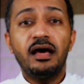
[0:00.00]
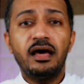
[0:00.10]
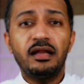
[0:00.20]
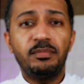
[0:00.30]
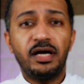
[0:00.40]

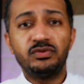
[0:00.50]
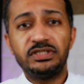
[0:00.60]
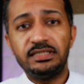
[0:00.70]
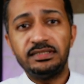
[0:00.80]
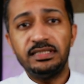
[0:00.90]

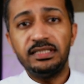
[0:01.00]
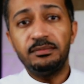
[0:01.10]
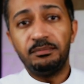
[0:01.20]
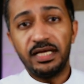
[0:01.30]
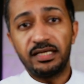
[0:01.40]
64
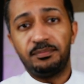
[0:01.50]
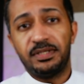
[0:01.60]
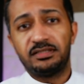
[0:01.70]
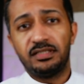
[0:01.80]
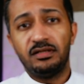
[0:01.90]
ميجا
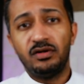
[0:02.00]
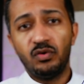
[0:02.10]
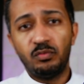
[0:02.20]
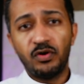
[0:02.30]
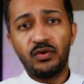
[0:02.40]
بكسل
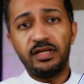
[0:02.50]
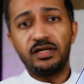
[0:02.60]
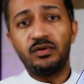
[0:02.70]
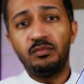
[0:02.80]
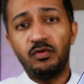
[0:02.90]

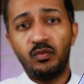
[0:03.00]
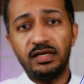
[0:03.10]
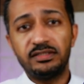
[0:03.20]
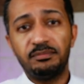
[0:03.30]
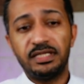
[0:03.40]
وبوريكم
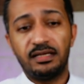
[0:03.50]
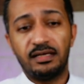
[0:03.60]
واحدة من